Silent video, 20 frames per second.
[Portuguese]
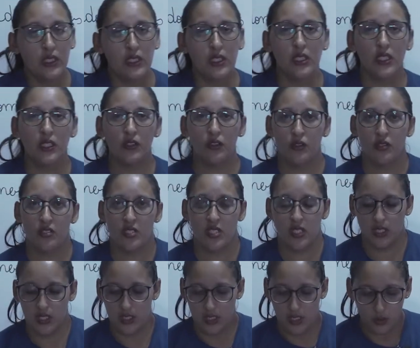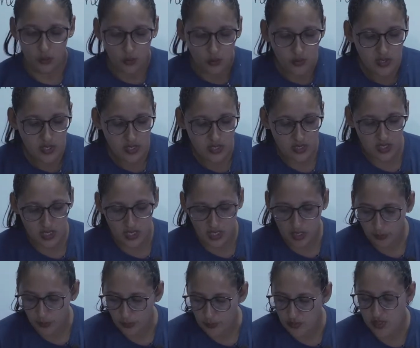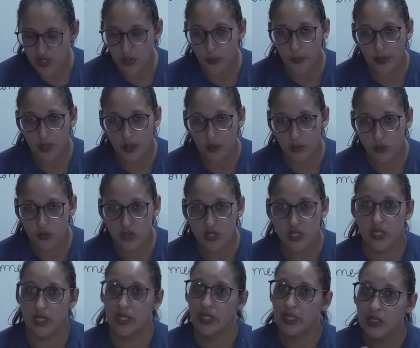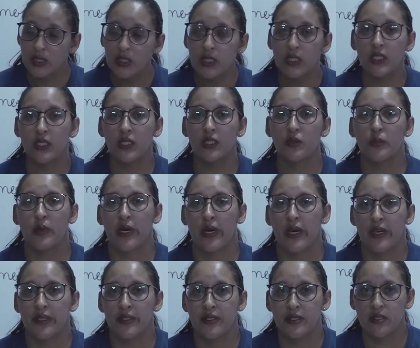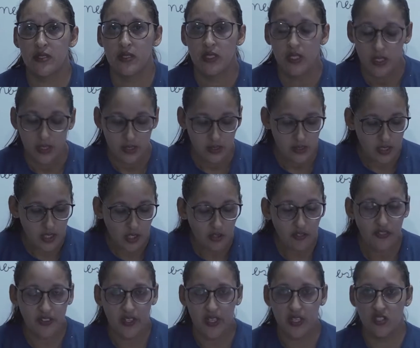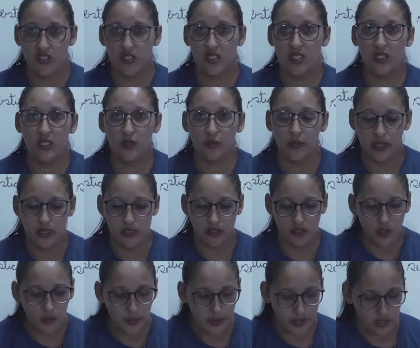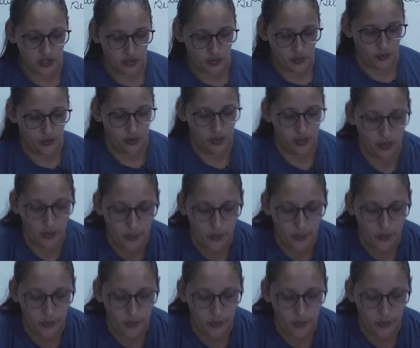Tia trouxe aqui alguns exemplos de pelúcia de animais selvagens e animais domésticos.